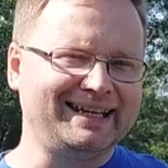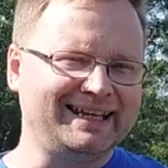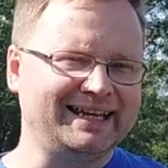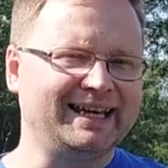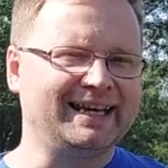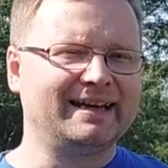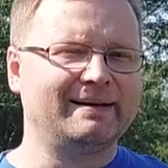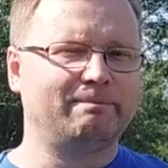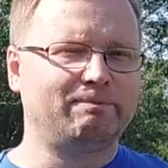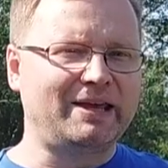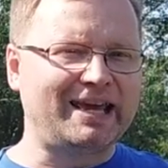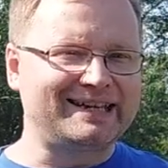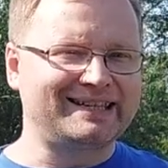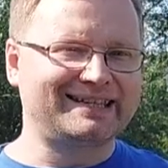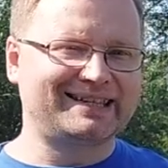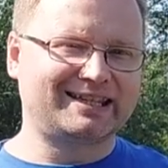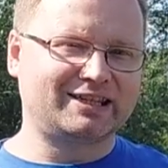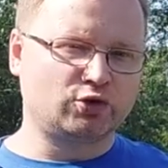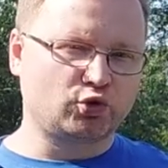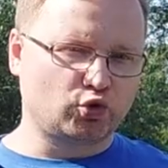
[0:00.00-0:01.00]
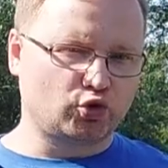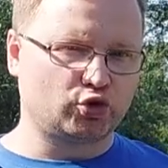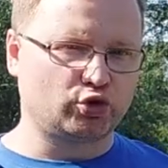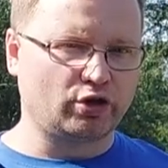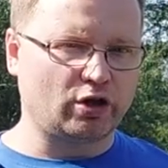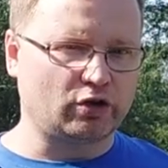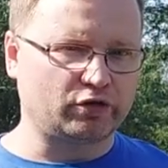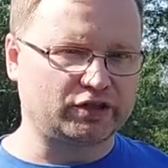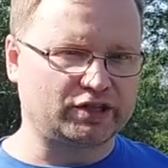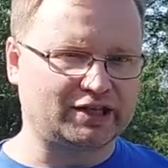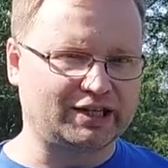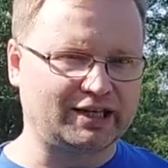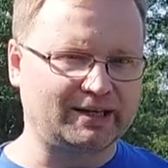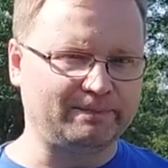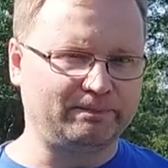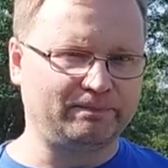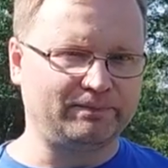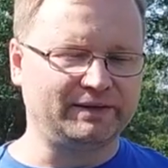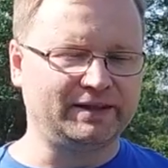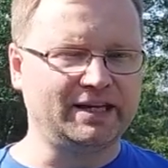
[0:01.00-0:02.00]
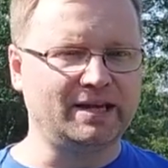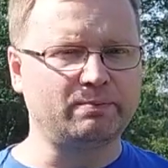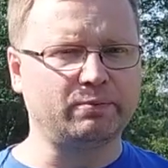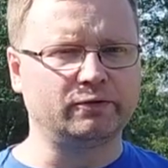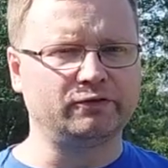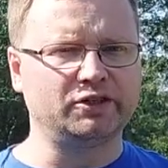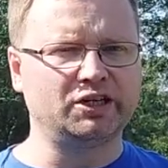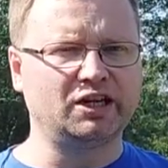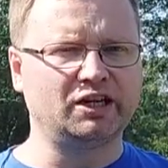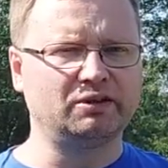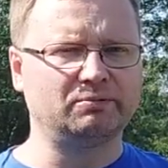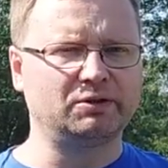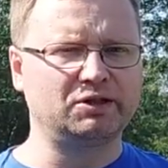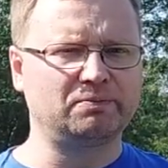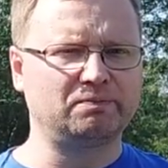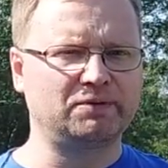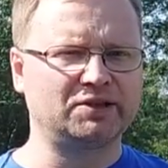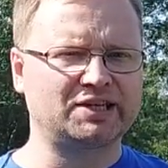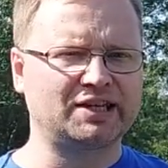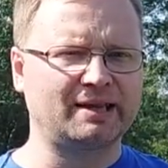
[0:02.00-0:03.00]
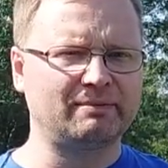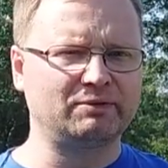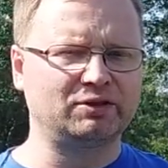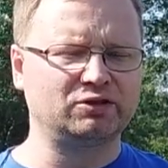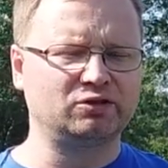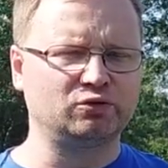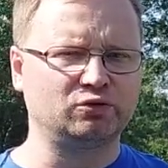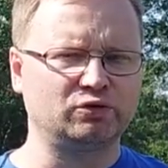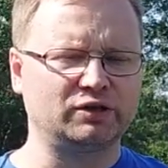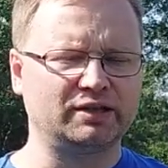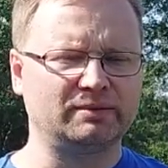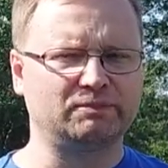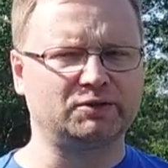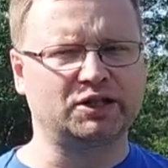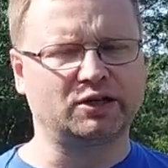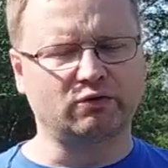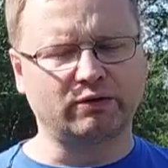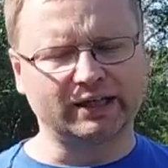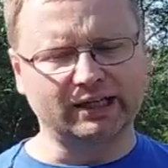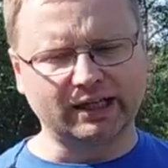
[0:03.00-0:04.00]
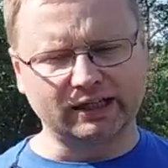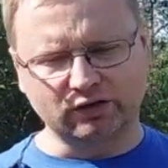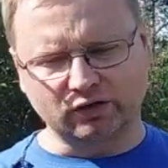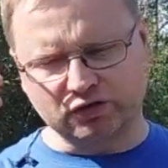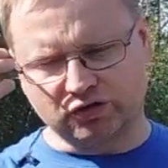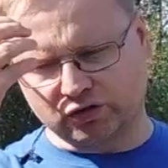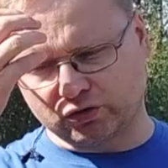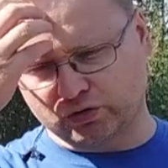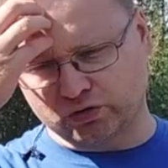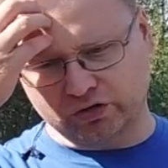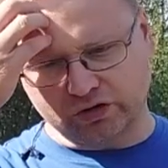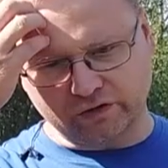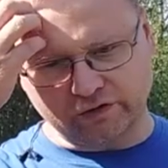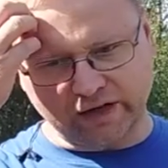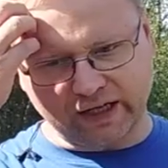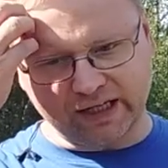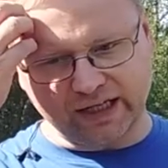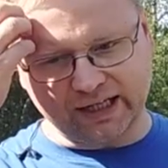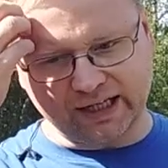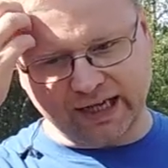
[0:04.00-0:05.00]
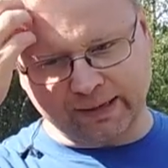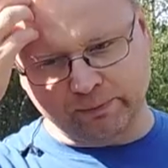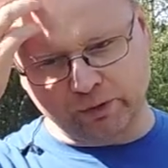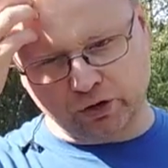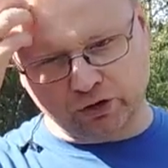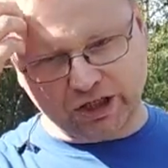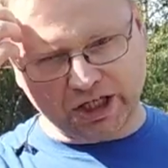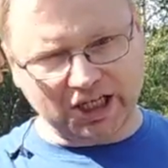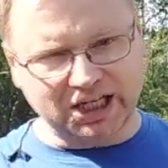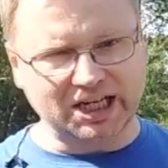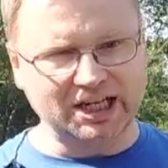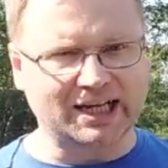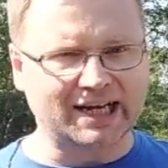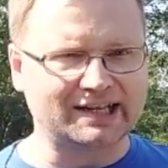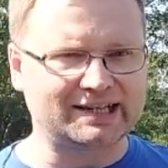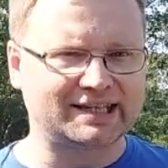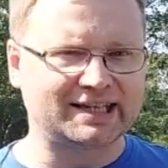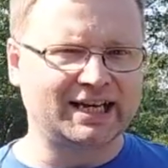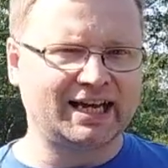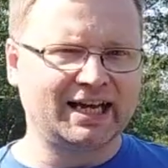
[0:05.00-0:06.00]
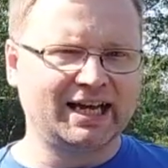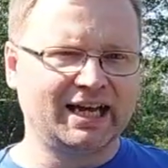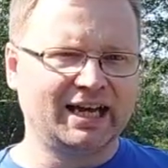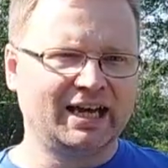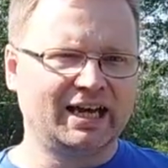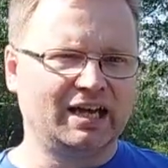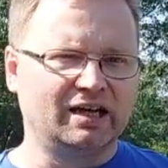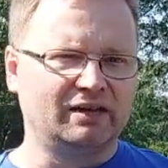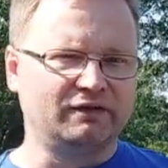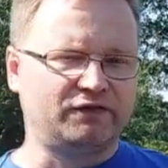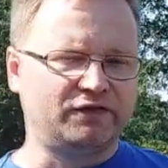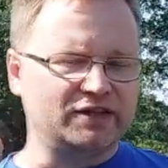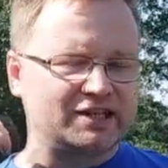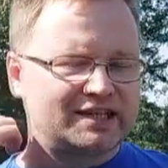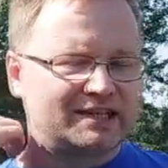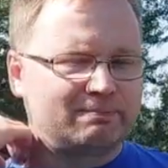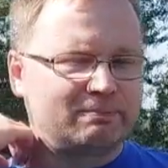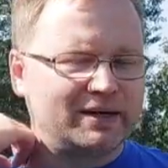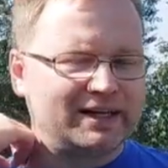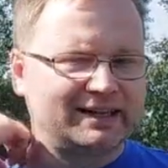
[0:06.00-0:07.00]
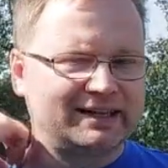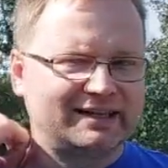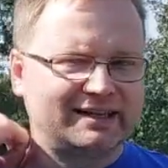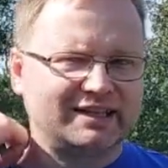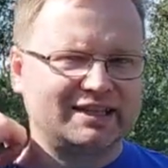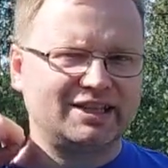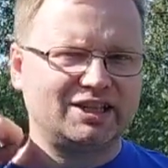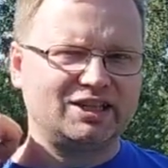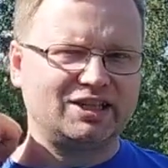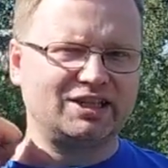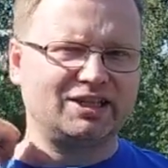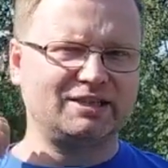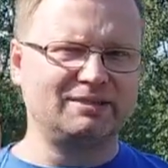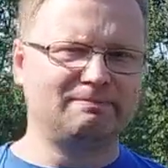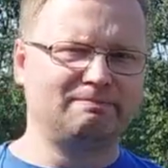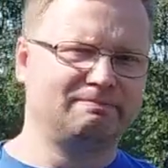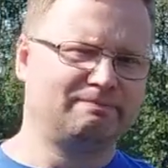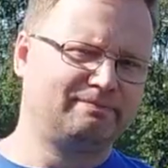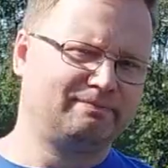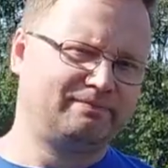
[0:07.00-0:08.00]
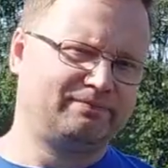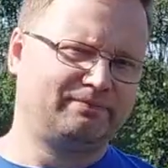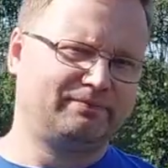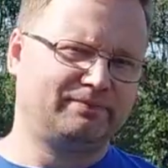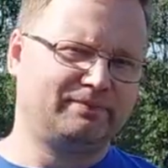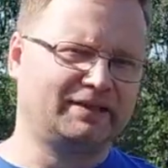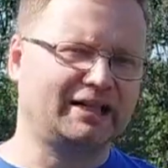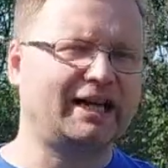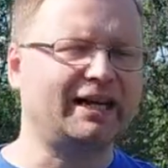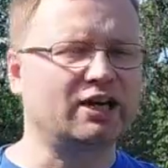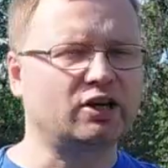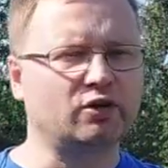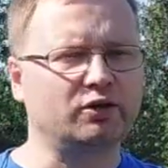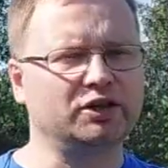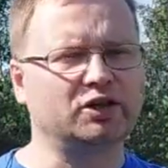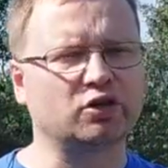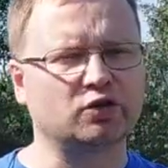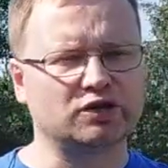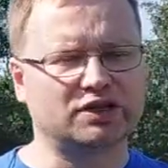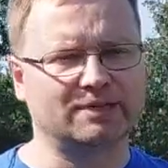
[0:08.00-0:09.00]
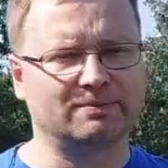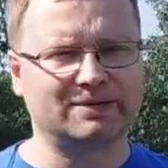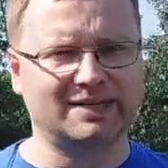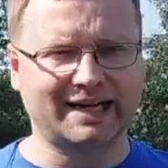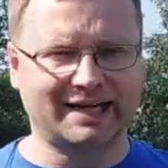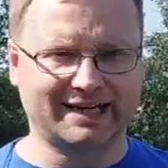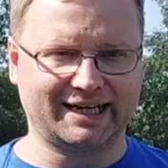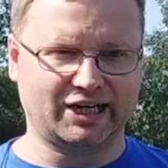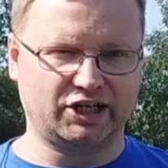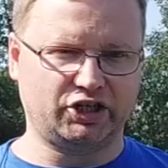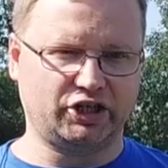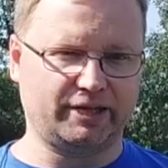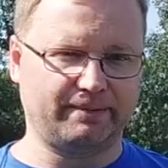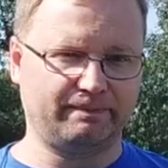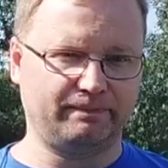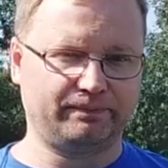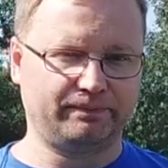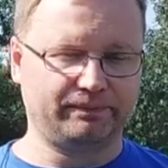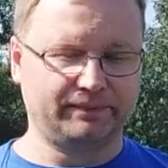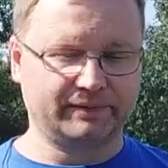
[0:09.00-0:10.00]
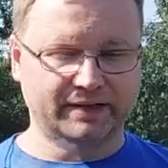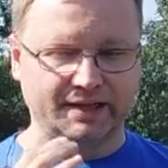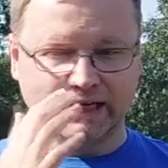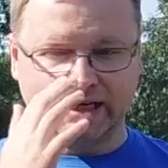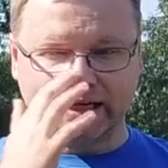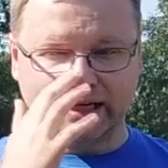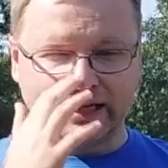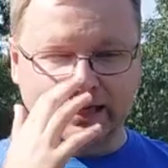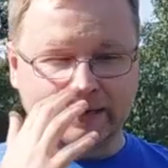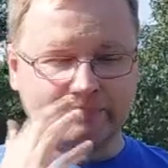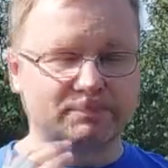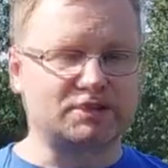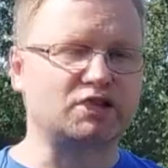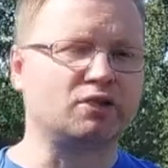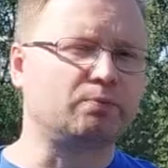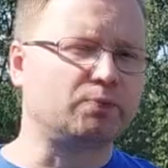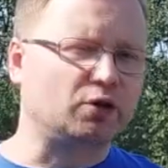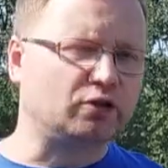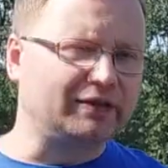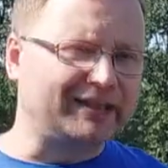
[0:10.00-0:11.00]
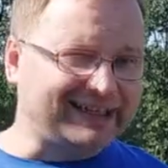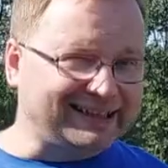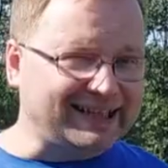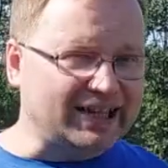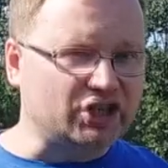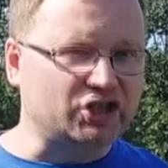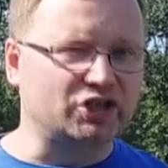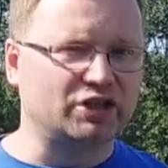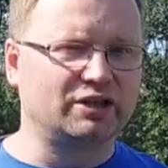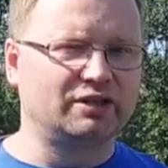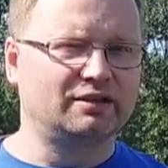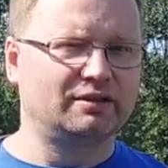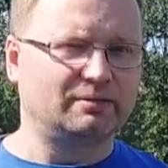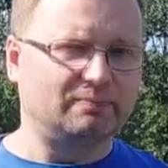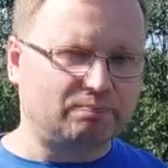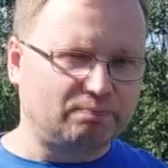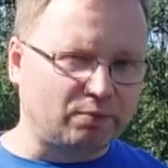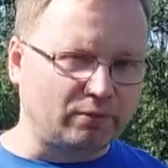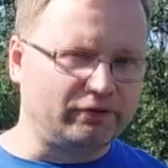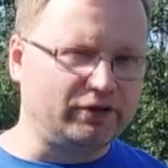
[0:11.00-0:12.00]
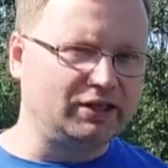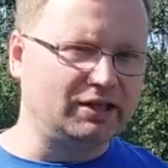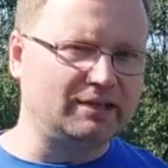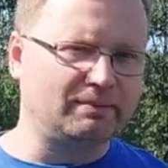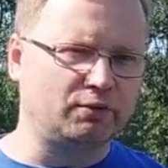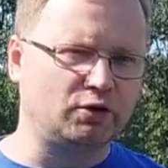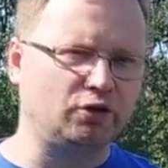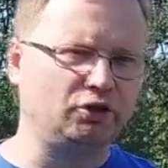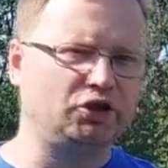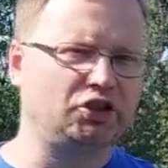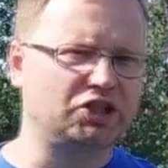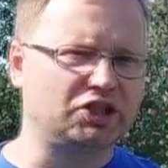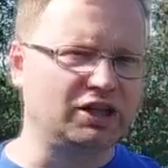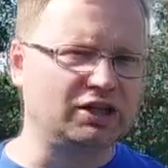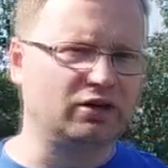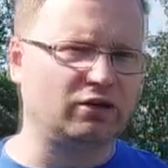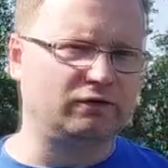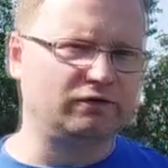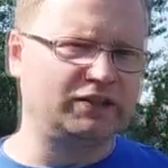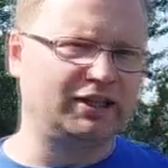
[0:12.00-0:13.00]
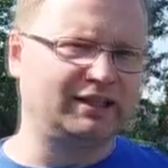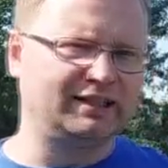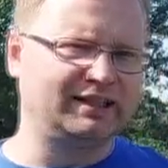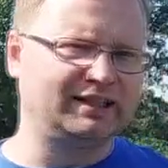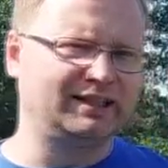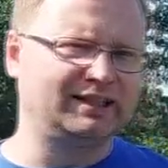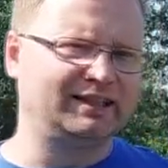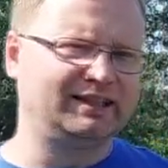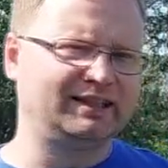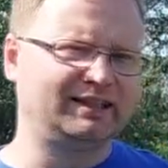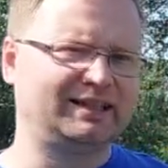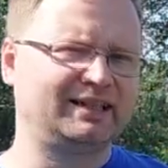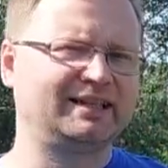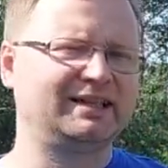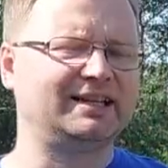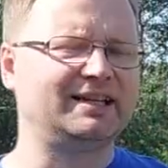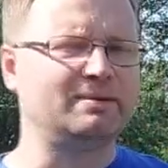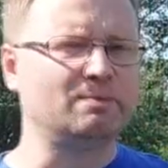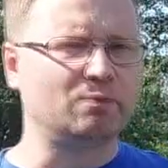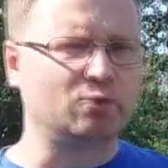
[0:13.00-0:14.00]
I pies stróżujący nie powinien być psem, który przekłada to stróżowanie na bronienie nas w zbyt y, daleko idącym zakresie. Psy obronne też powinny bronić tylko wtedy, gdy